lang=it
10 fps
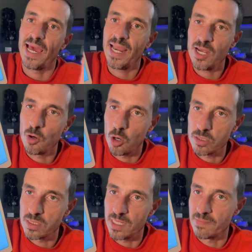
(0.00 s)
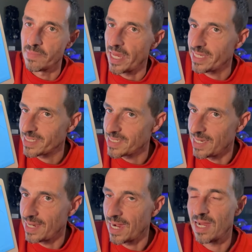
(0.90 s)
è notte è
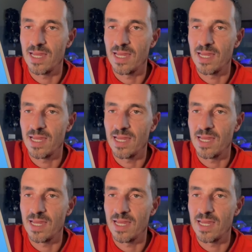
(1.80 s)
sera